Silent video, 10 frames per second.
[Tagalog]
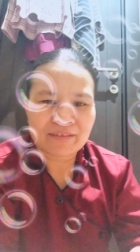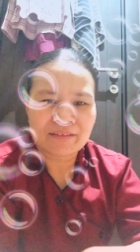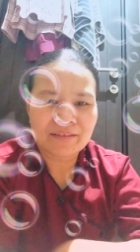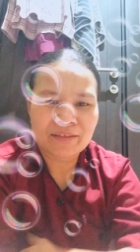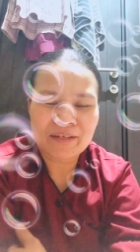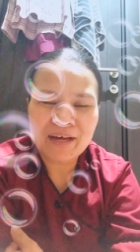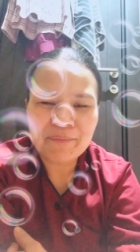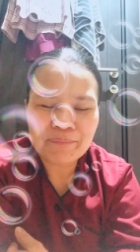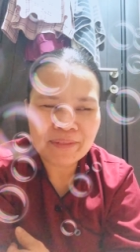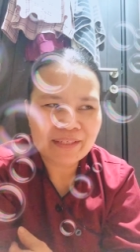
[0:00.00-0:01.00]
Uh,
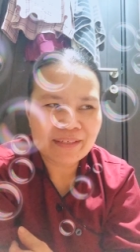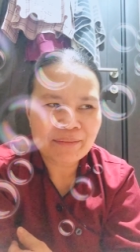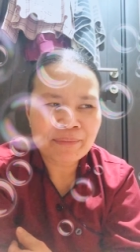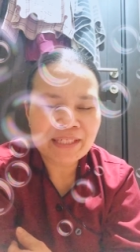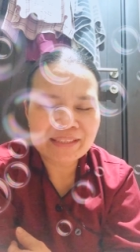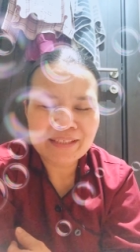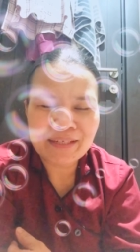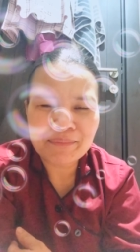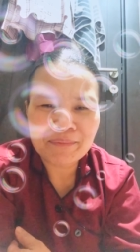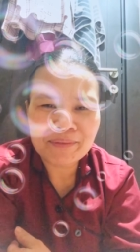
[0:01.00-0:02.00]
happy,
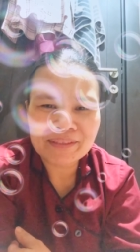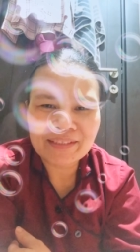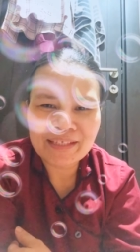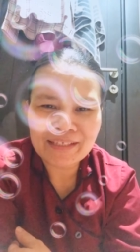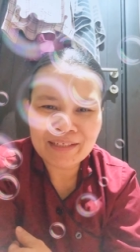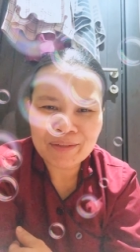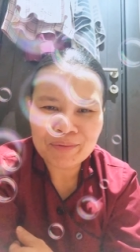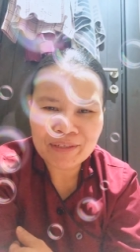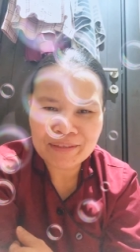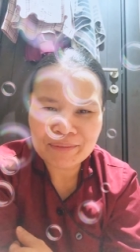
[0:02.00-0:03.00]
belated happy birthday din
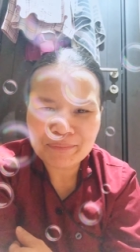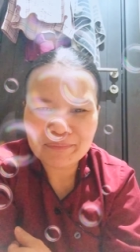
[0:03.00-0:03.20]
ako kay